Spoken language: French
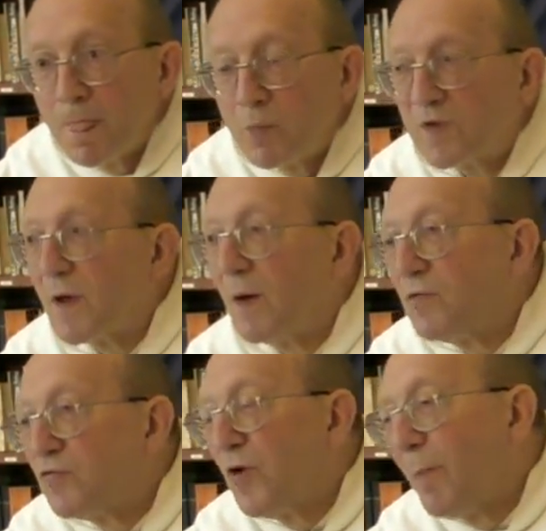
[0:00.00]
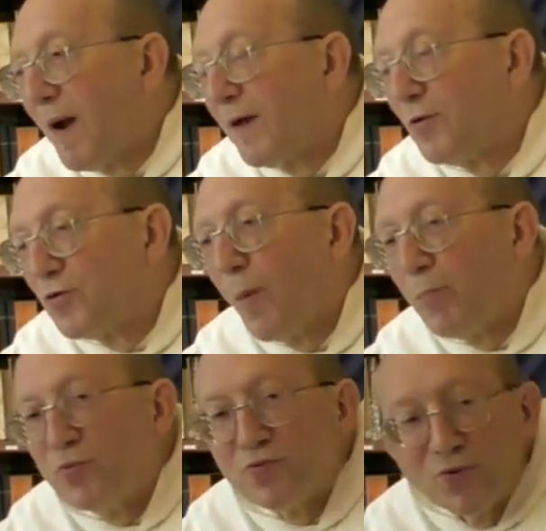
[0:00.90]
Moi, ça, je vous en parle d'autant
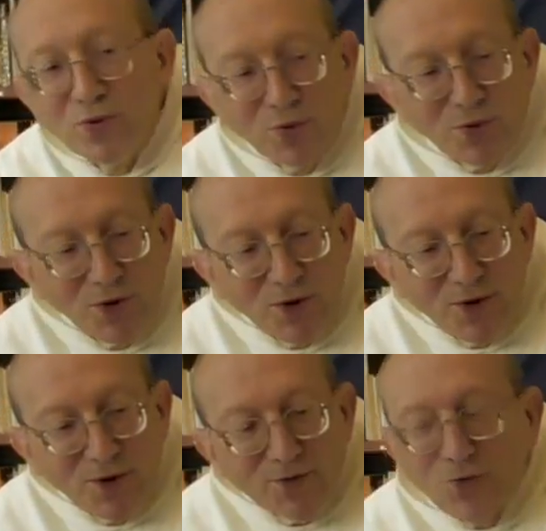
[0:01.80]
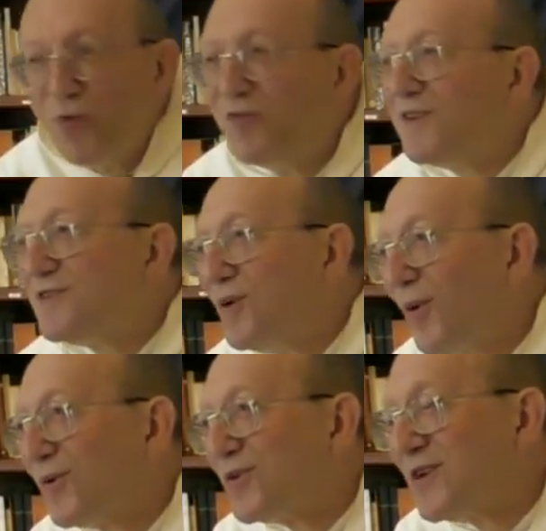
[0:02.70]
plus de,
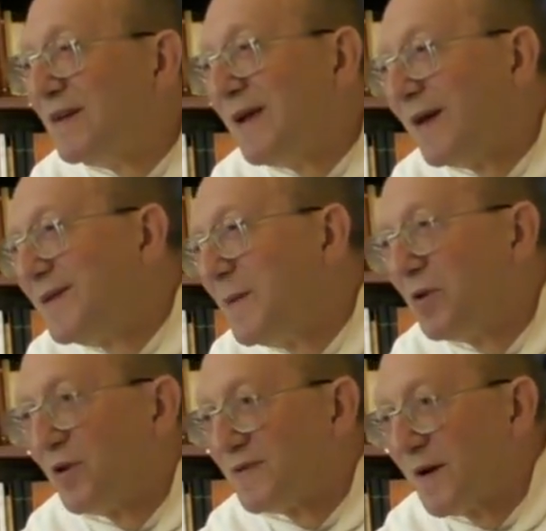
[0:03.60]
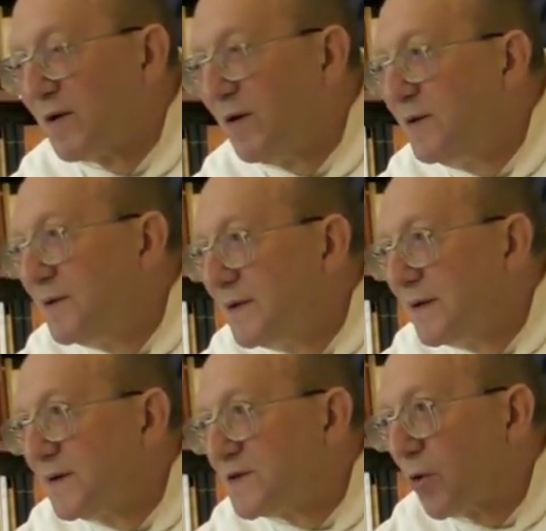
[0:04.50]
conviction que j'ai été athée pendant cinq ans.
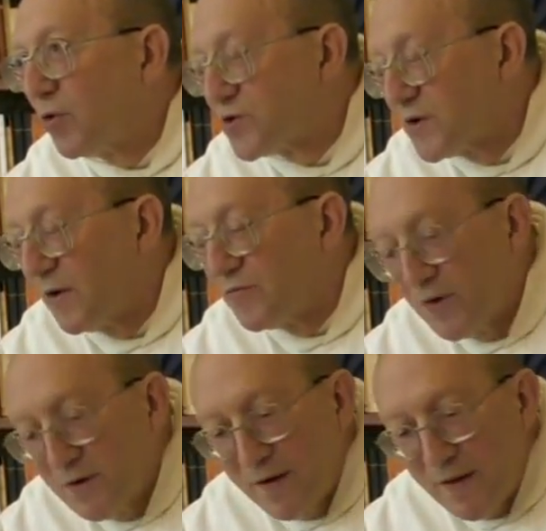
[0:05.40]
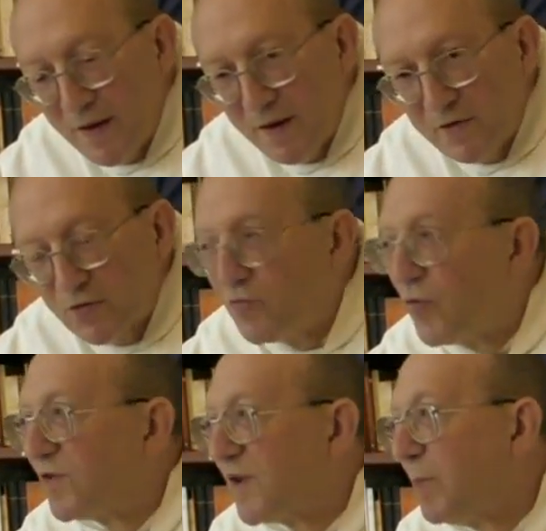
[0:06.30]
Hein, j'ai rejeté la foi, ce que je vous
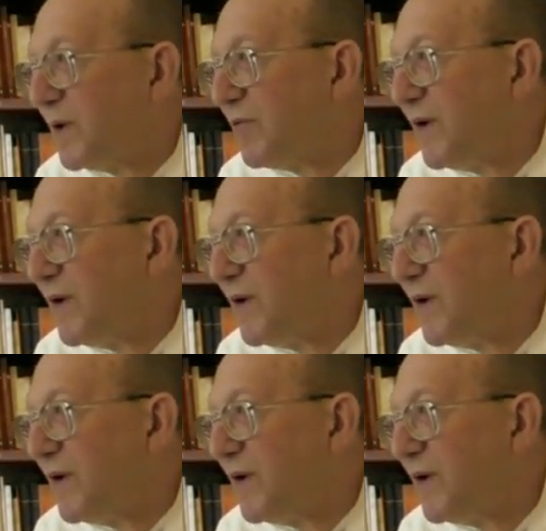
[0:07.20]
conseille pas de